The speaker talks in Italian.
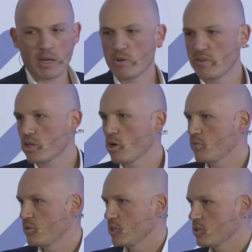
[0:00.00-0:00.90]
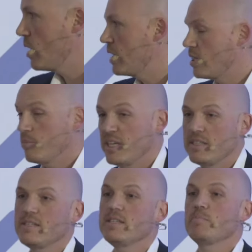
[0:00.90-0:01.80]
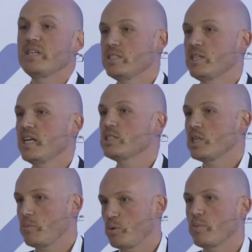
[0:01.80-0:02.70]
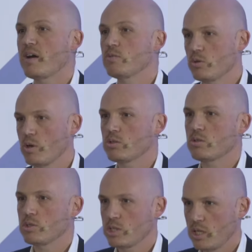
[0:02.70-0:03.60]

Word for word: overconfidence, altrimenti pensi di essere più bravo di quanto non sei.